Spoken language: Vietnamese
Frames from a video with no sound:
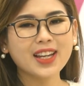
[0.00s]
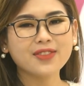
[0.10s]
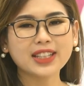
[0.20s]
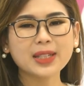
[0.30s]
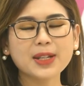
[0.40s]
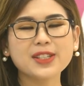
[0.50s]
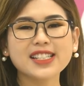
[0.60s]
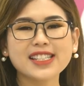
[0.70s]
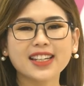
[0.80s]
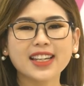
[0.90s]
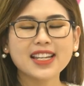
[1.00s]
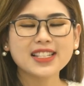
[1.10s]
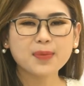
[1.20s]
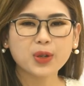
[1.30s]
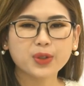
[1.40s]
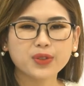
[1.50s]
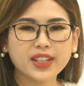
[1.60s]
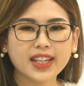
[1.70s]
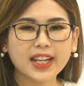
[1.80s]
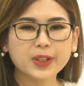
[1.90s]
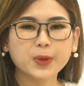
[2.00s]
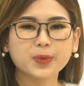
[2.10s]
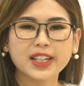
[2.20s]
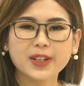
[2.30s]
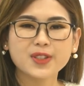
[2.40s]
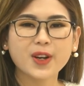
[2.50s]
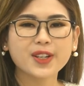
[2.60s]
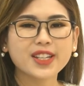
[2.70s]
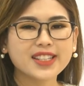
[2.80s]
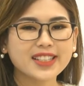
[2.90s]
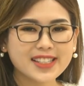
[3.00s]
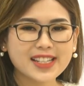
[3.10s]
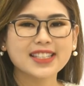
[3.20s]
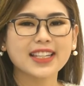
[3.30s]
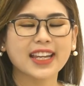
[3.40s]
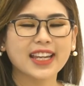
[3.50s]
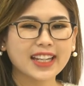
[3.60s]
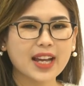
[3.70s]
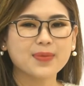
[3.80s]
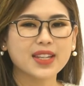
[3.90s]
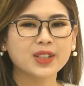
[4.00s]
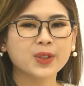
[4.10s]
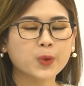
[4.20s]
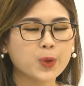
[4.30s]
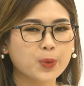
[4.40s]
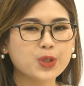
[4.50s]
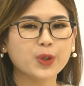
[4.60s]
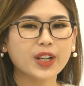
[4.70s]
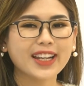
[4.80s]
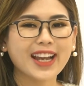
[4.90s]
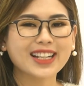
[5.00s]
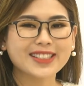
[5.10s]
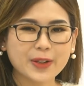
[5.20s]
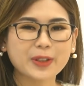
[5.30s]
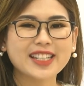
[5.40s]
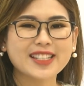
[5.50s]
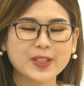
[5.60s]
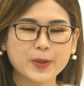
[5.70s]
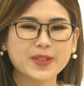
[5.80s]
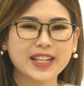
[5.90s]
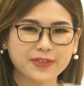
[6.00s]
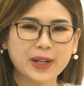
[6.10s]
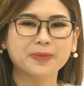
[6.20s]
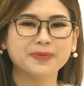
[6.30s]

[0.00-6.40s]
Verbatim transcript: Và tiếp theo chương trình, xin mời quý vị hãy cùng theo dõi những chia sẻ, cảm nhận của một số khách hàng sau khi sử dụng sản phẩm.